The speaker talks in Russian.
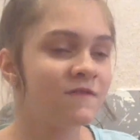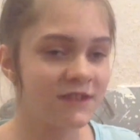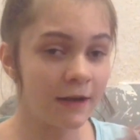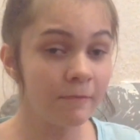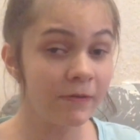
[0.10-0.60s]

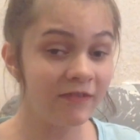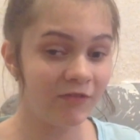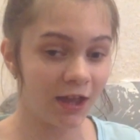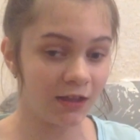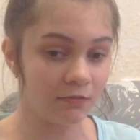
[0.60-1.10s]
Всем
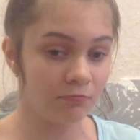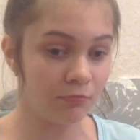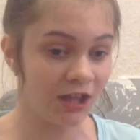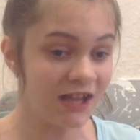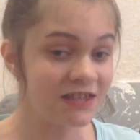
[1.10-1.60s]
привет!
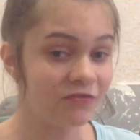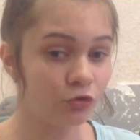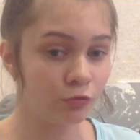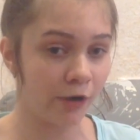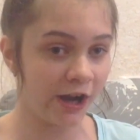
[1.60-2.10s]
Меня
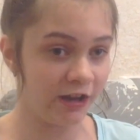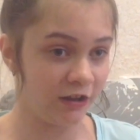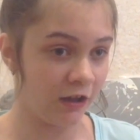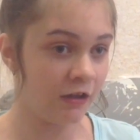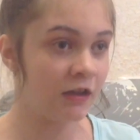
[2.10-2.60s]
зовут Марина.
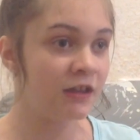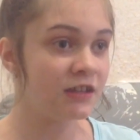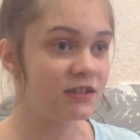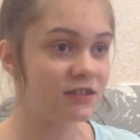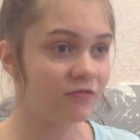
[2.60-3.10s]

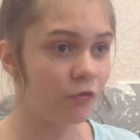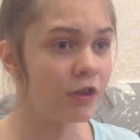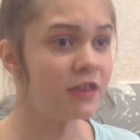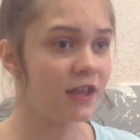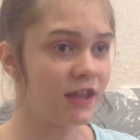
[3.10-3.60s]
И
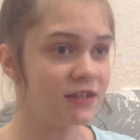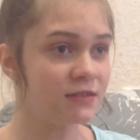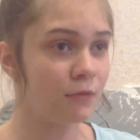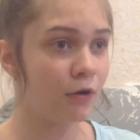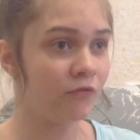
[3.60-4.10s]
сегодня я
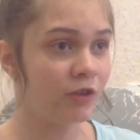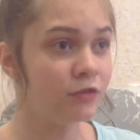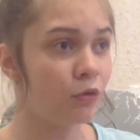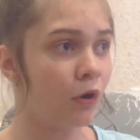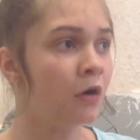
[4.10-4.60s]
снимаю
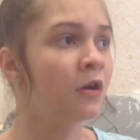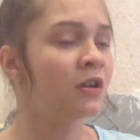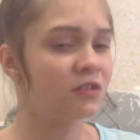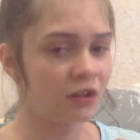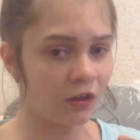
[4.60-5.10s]
видео
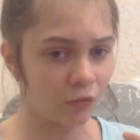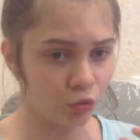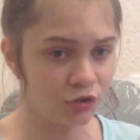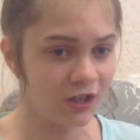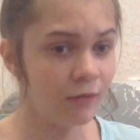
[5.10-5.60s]
на
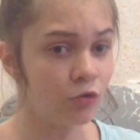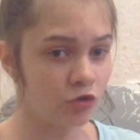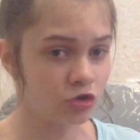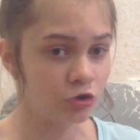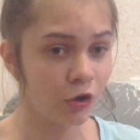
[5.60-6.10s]
такую тему,
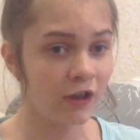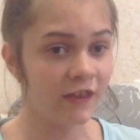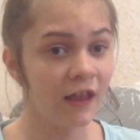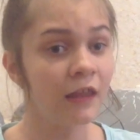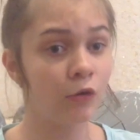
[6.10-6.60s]
что я
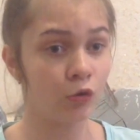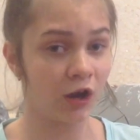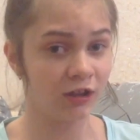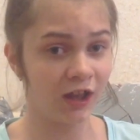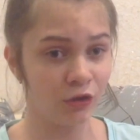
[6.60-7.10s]
делаю,
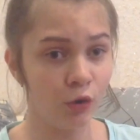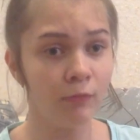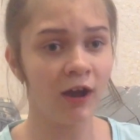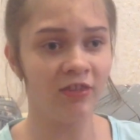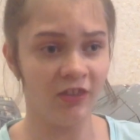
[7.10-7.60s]
когда я
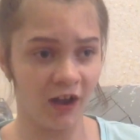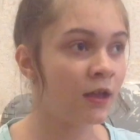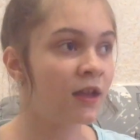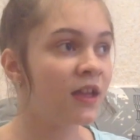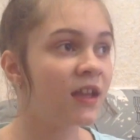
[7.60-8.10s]
дома одна.
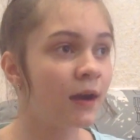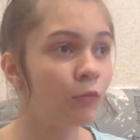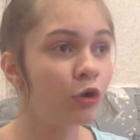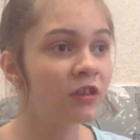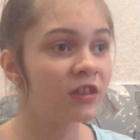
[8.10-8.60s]
И
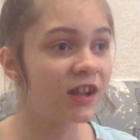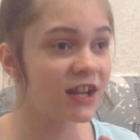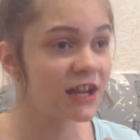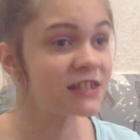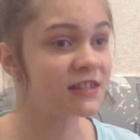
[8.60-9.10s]
кому
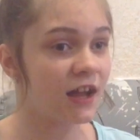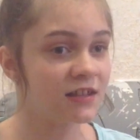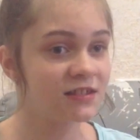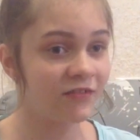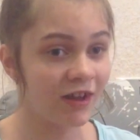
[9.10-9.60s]
интересно,
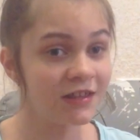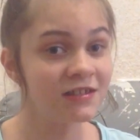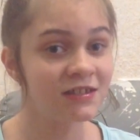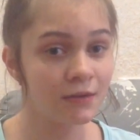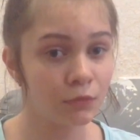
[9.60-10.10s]

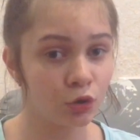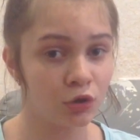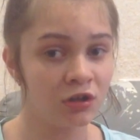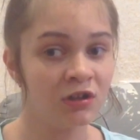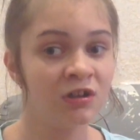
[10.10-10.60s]
оставайтесь со
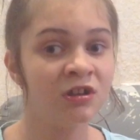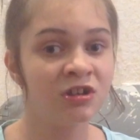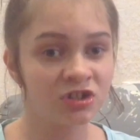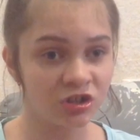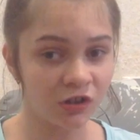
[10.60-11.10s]
мной.
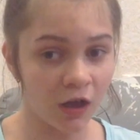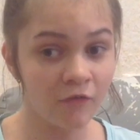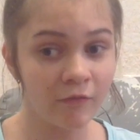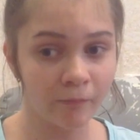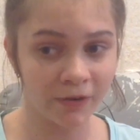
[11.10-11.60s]

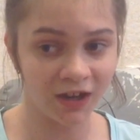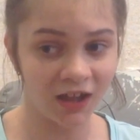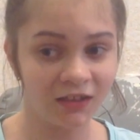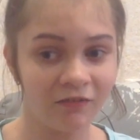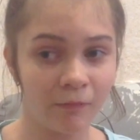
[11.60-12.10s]
Желаю вам
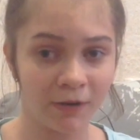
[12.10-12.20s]
приятного